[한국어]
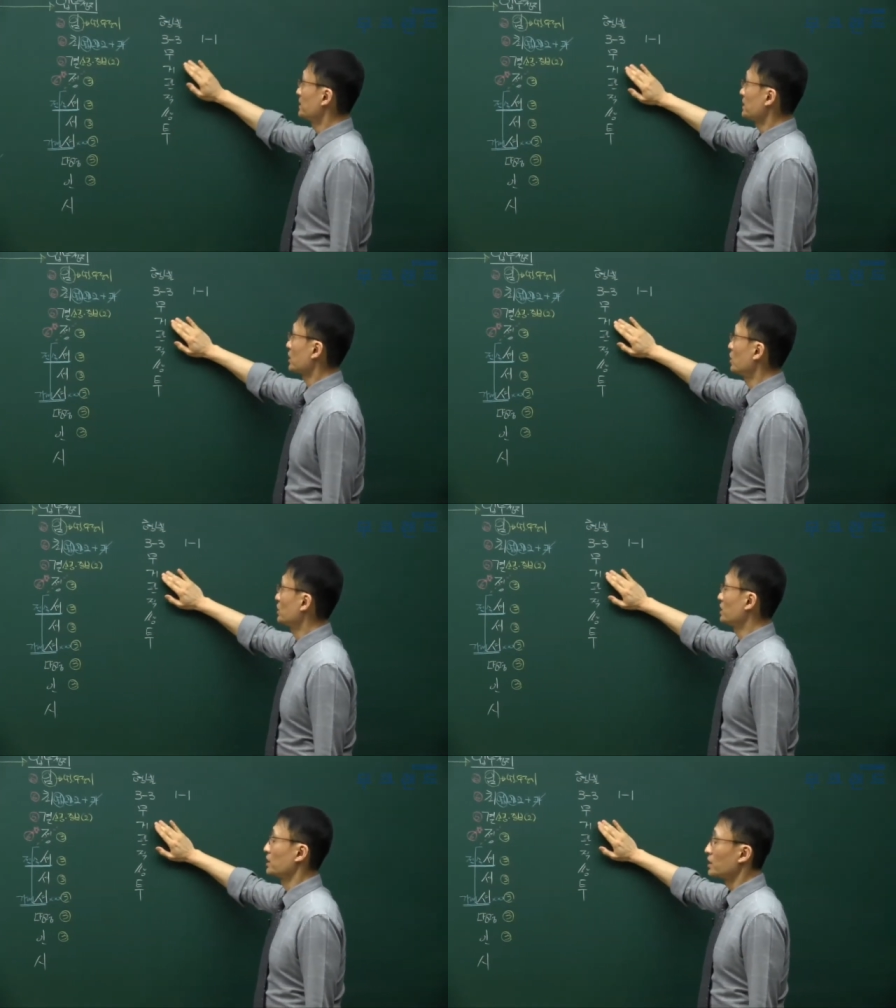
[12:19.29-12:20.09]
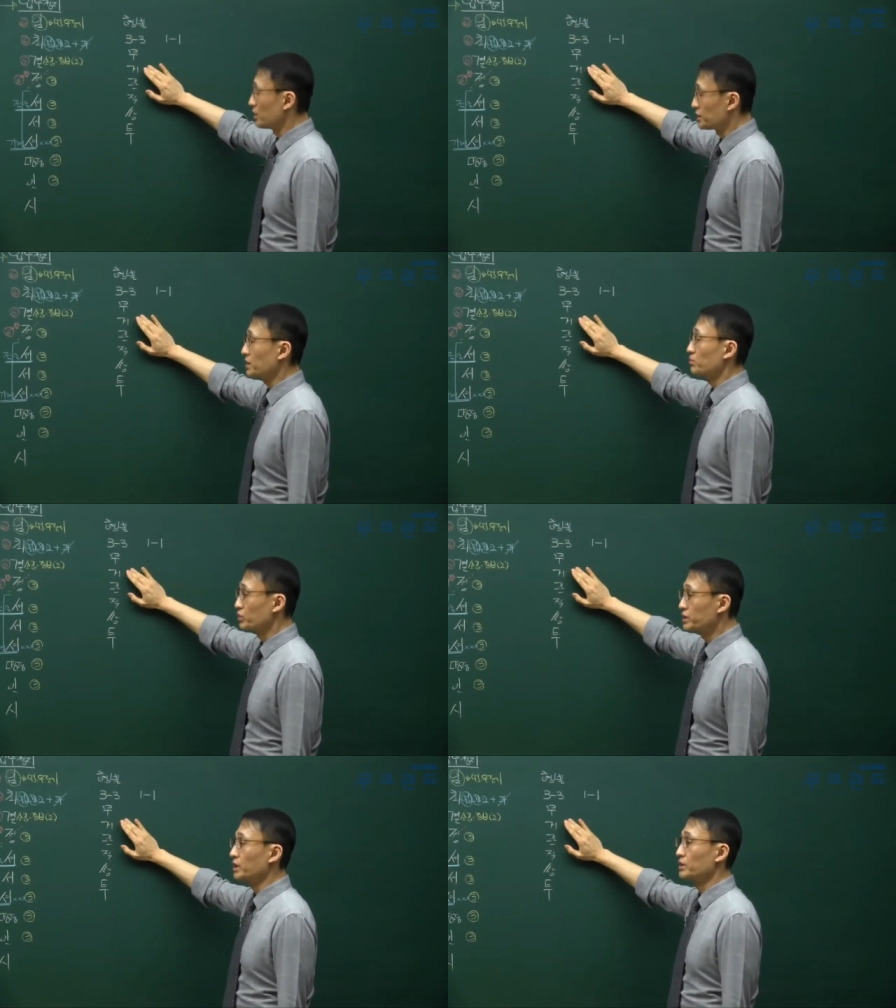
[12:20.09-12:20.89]
자 거는 거짓
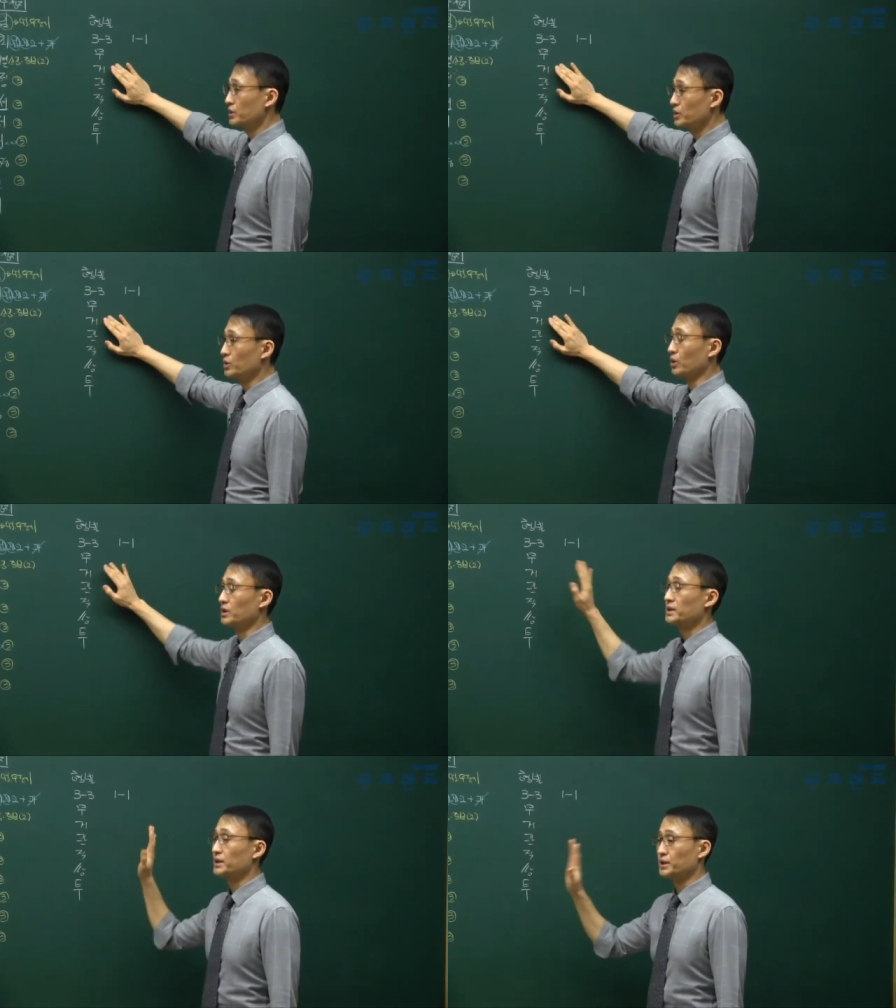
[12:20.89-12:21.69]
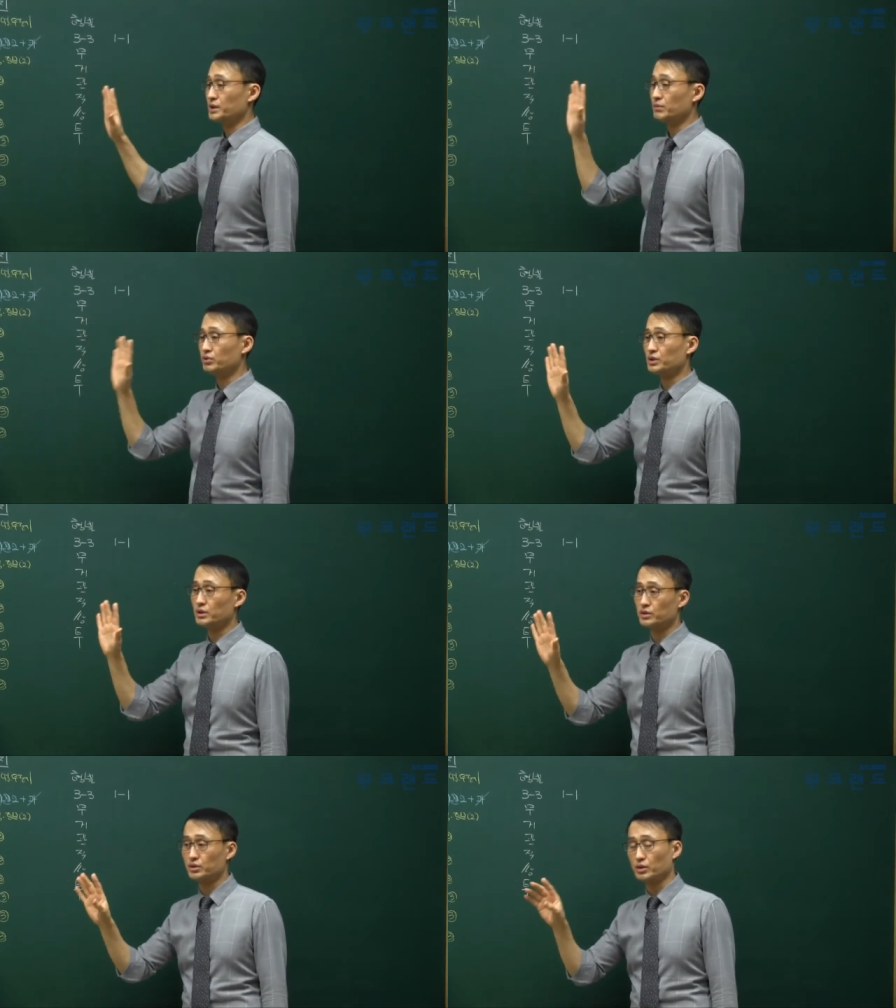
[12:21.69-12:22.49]
부정 등록 거짓
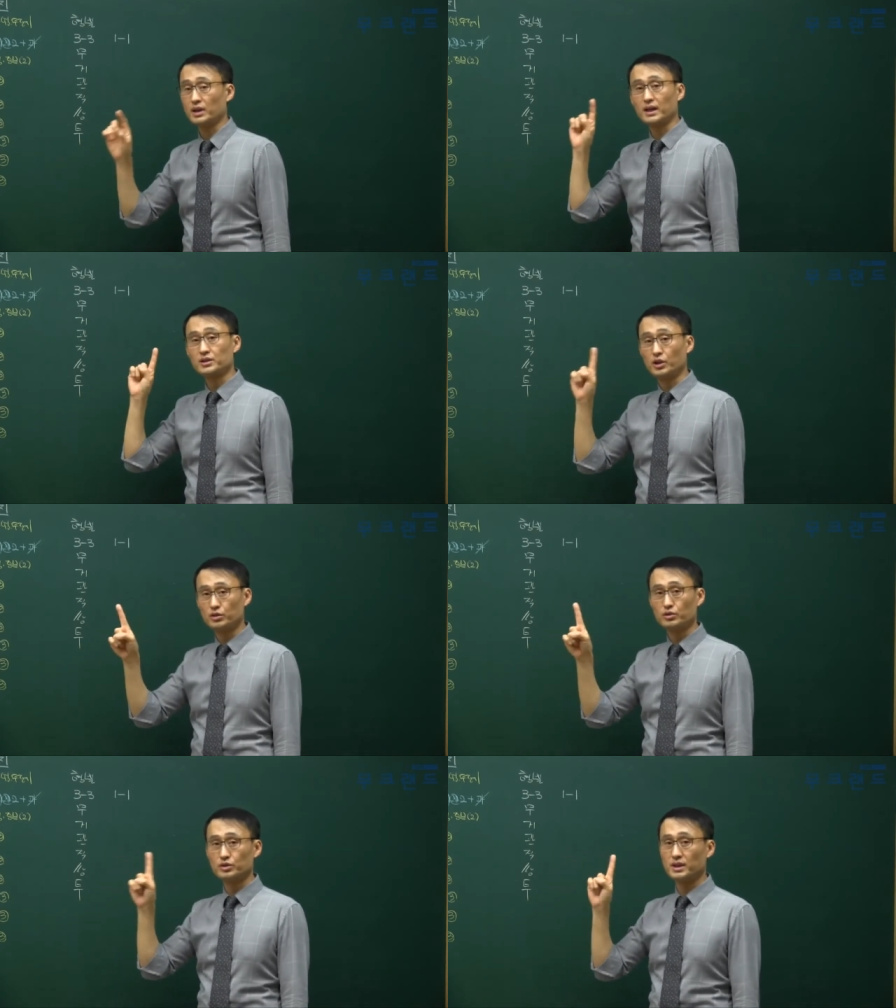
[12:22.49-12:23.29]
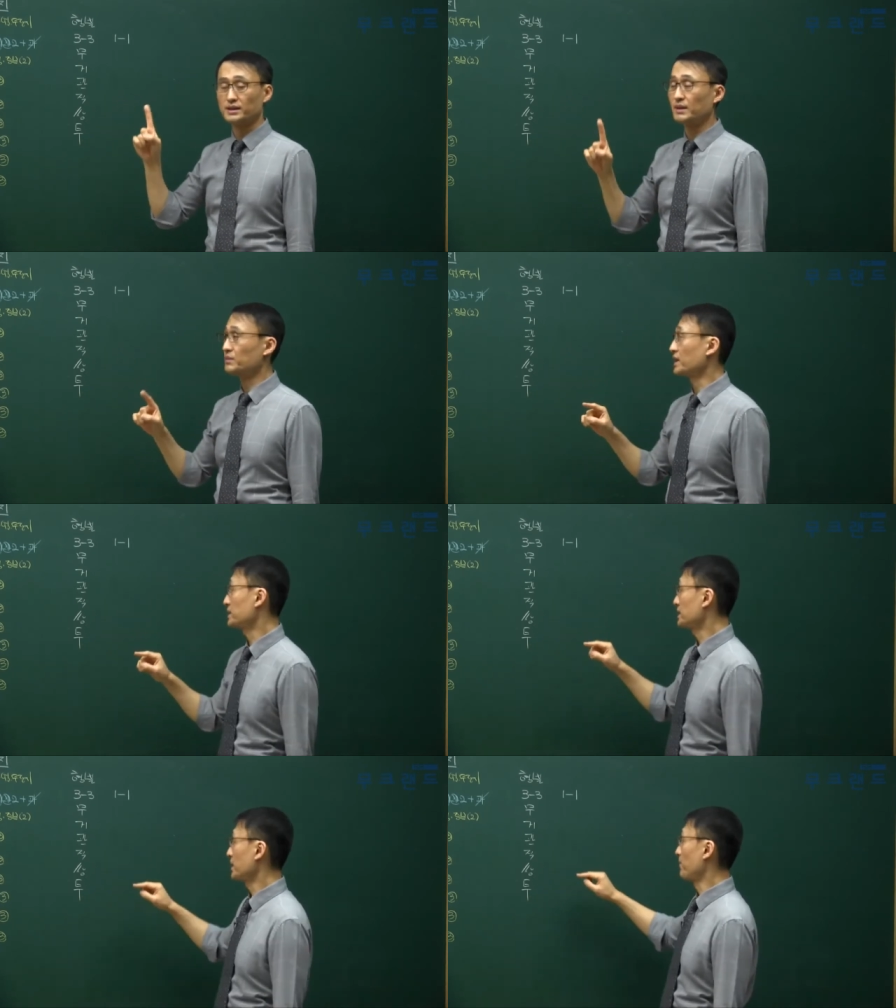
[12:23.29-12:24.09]
부정 등록은 아까 절동시
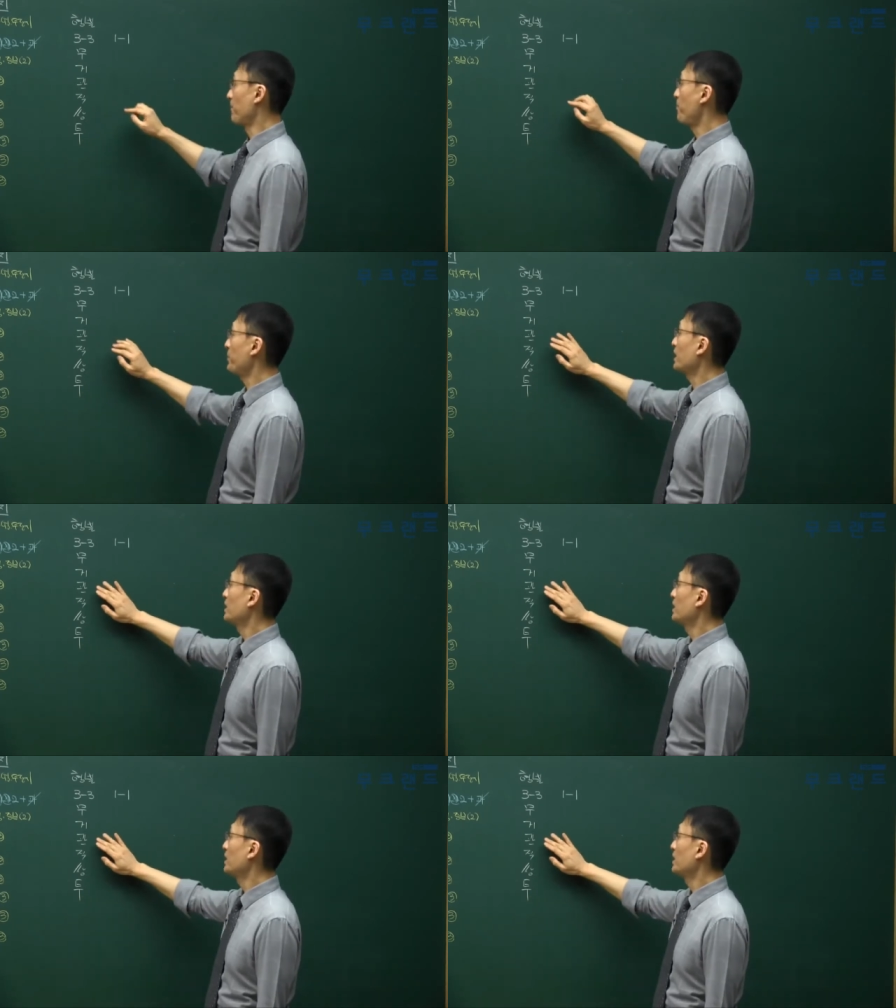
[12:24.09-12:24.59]
3-3,